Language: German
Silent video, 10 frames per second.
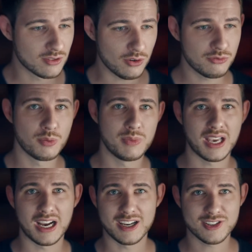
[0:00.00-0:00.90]
noch für
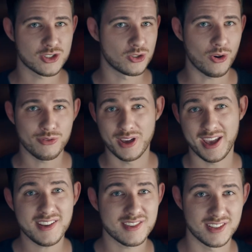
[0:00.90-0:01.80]
Mirage, noch für
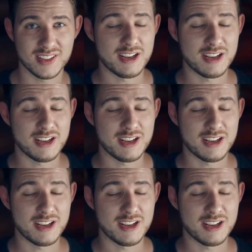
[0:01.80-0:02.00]
Hexe.